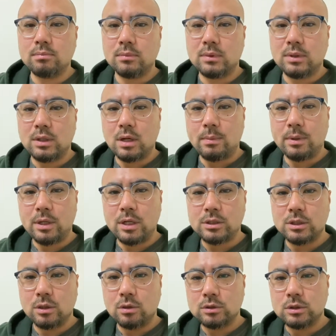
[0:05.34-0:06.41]

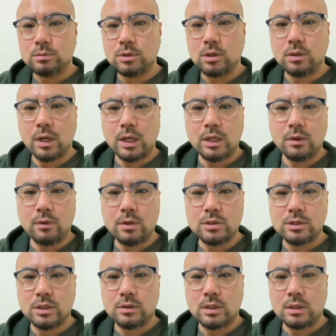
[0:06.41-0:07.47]
ケアマネージャーを積むが会
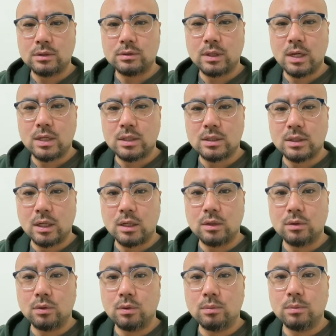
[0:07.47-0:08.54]
オリジナル格言いきたい
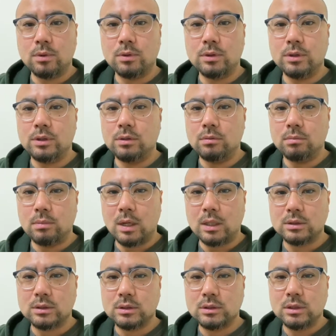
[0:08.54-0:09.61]
と思いま
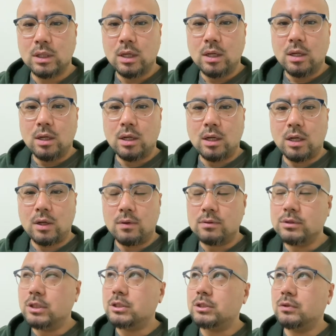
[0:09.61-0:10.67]
す。えー、本
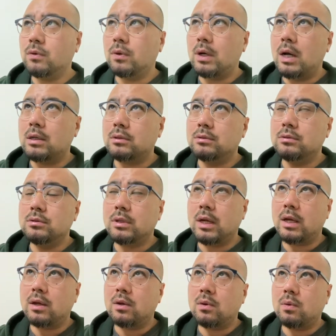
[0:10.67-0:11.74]
日の格
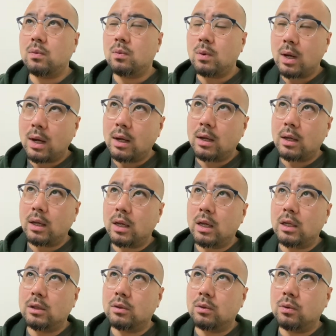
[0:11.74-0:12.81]
言は、
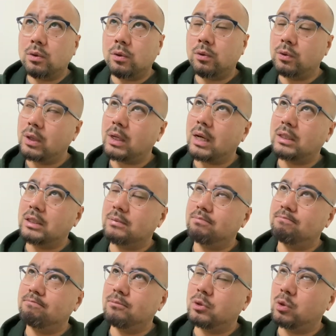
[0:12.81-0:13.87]
えっ、ー、と、世の中に
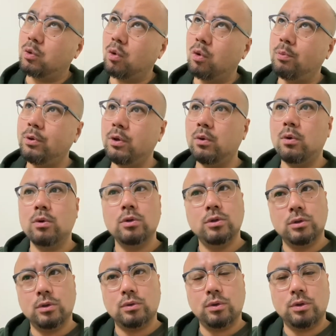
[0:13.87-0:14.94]
5秒
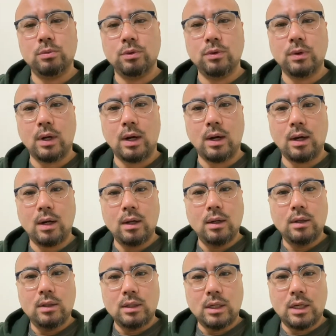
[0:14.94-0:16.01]
ルールというものが、
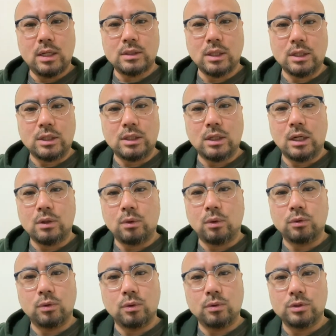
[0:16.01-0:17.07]
えー、最近あるこ
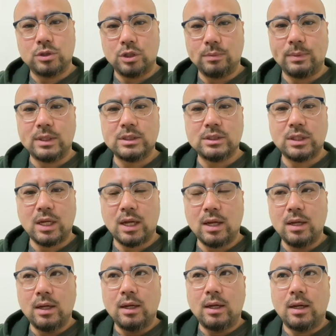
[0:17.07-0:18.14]
とを知りまして、
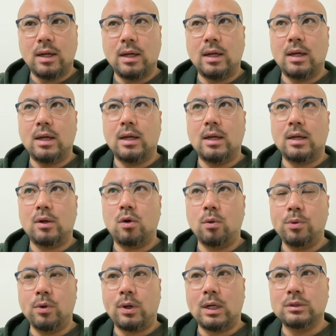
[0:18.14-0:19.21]
え5
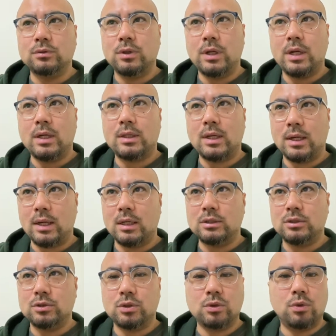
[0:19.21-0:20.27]
秒数えたら
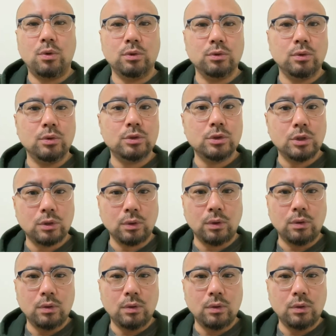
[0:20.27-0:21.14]
すぐ行動すると